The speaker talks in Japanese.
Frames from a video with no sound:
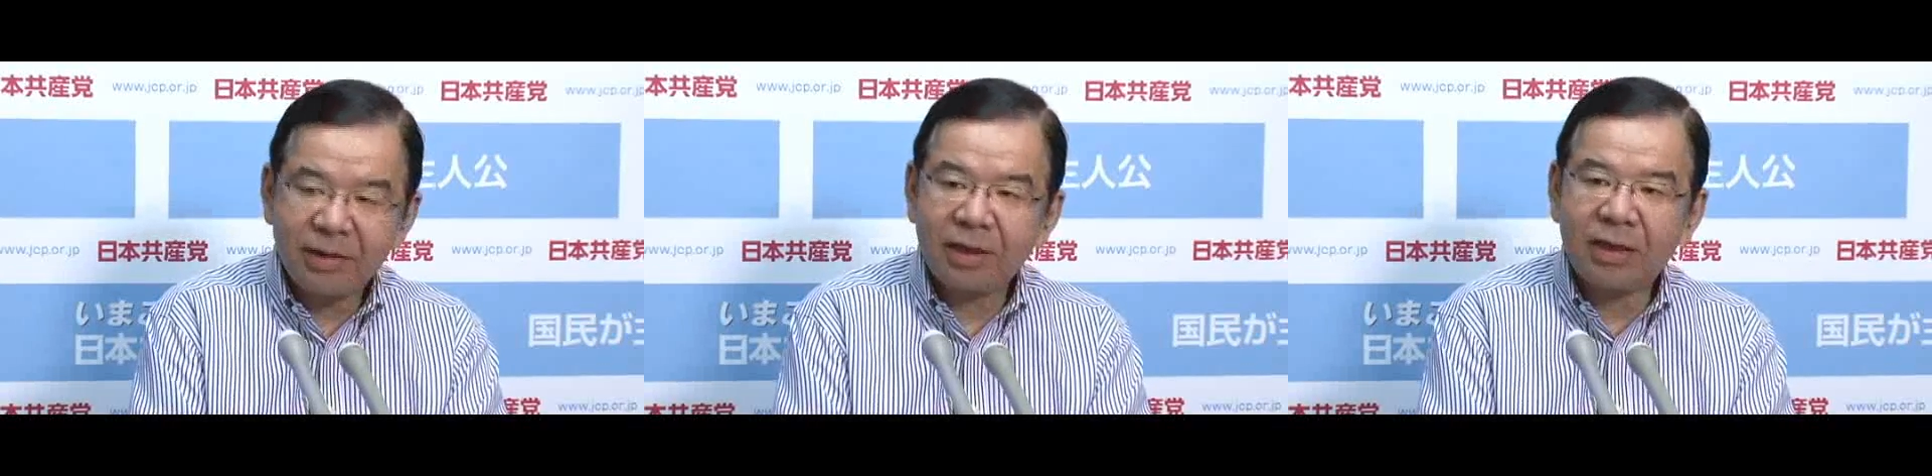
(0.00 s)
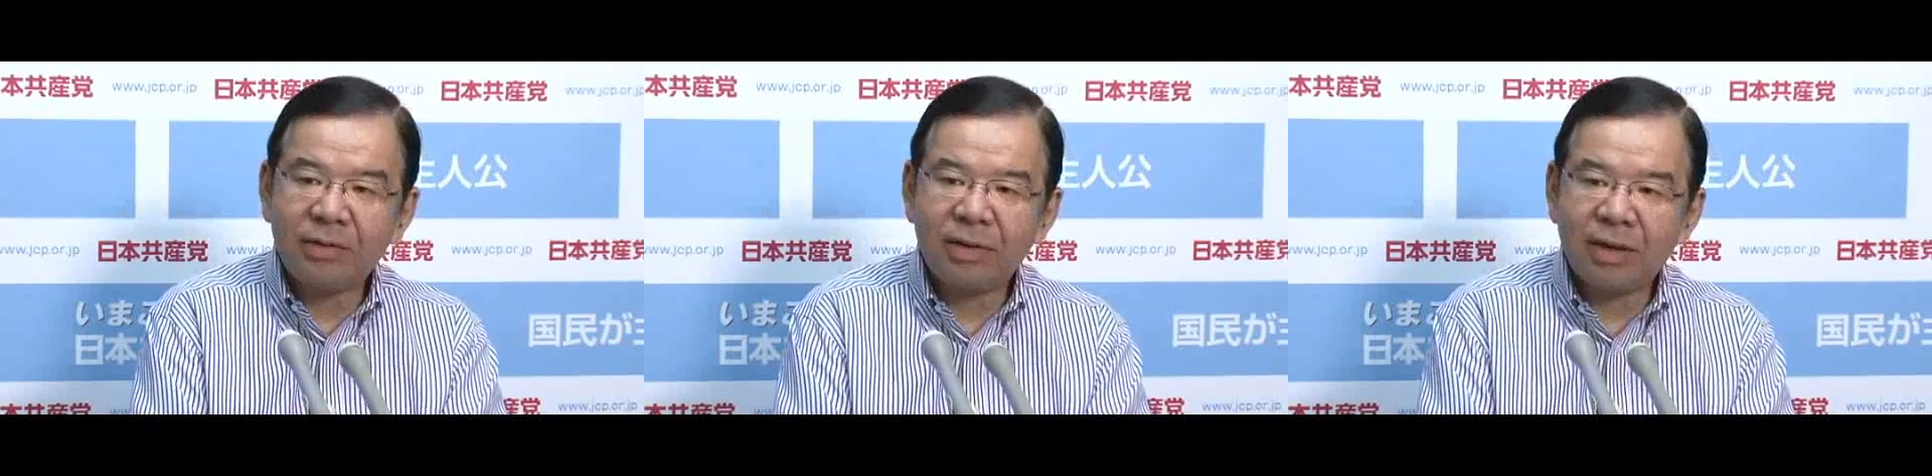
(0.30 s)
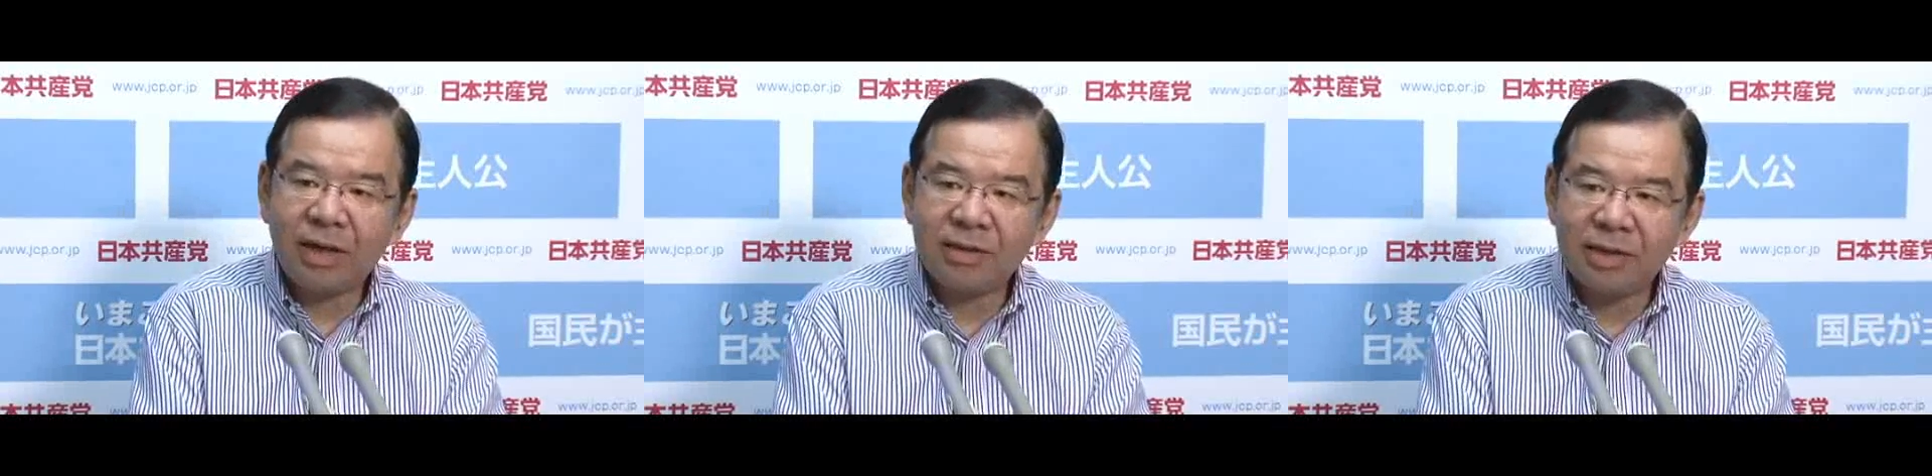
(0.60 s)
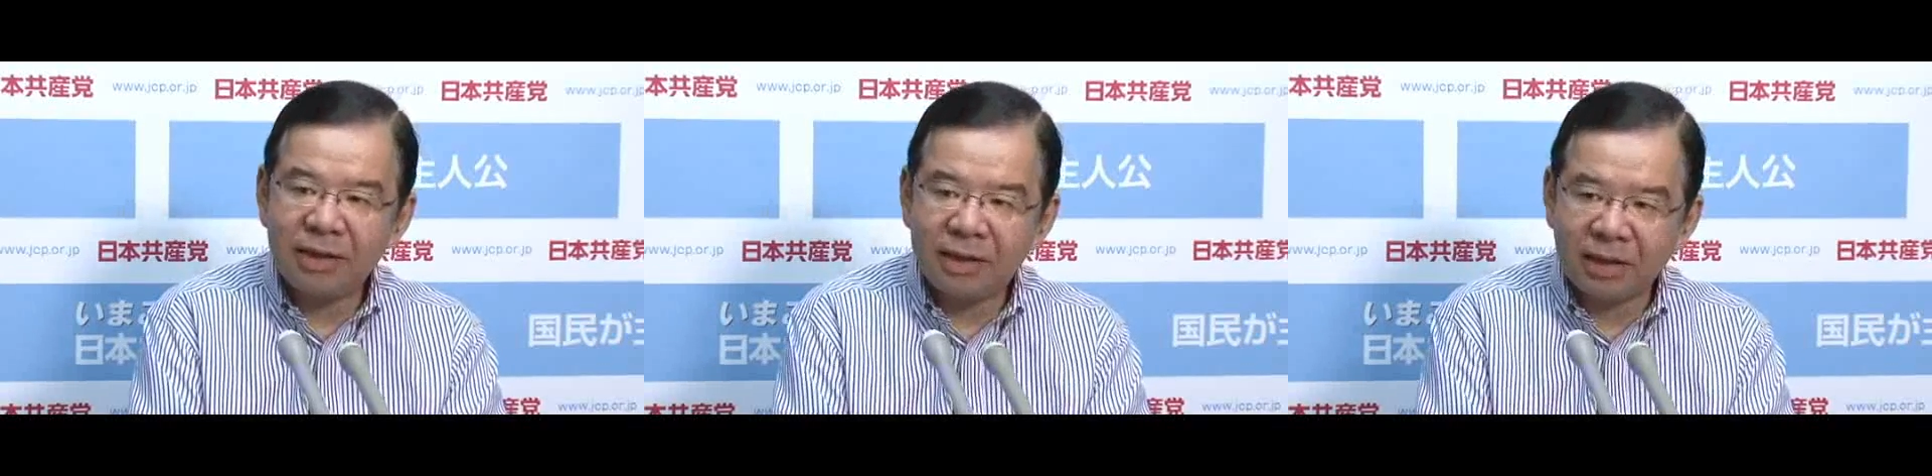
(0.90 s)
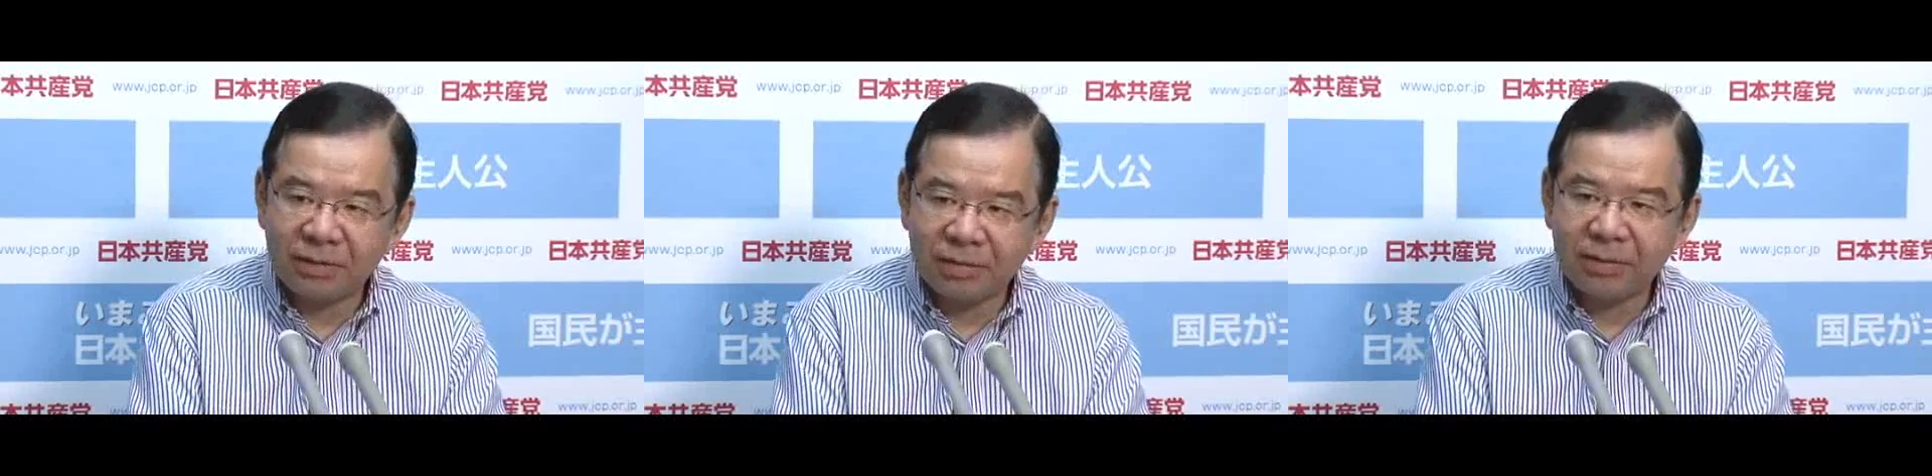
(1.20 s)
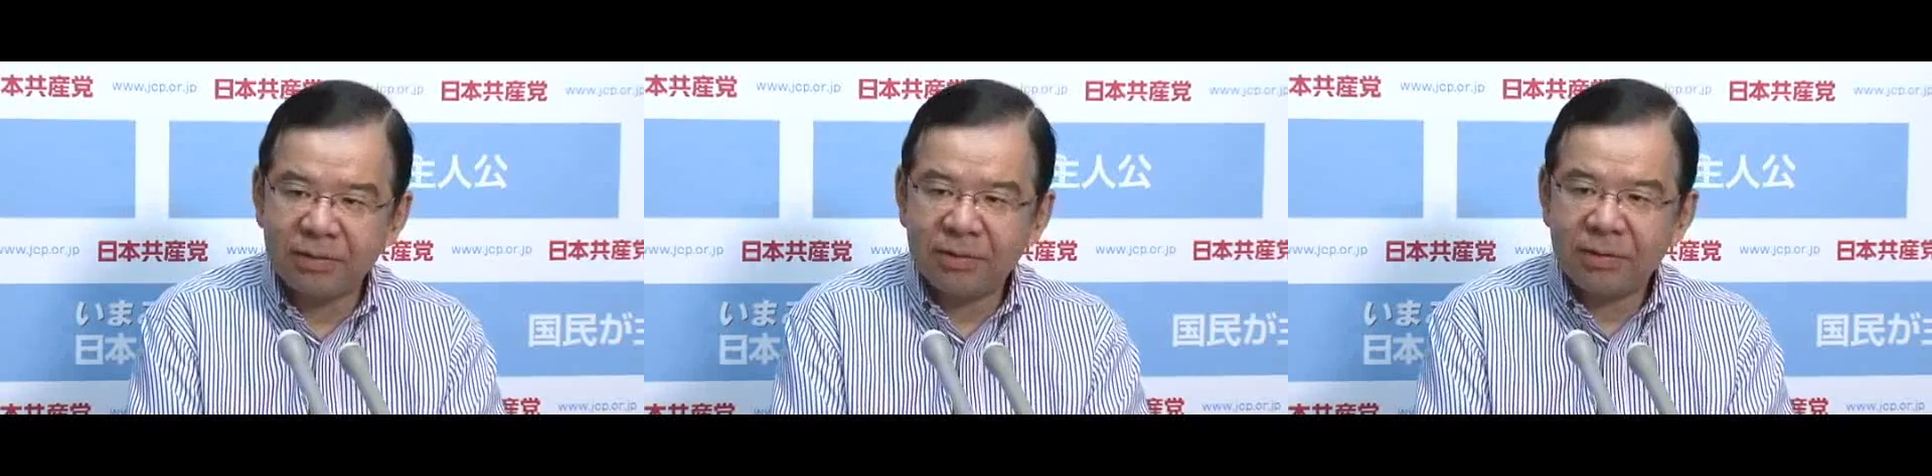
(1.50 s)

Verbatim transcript: 結果は安全委員会と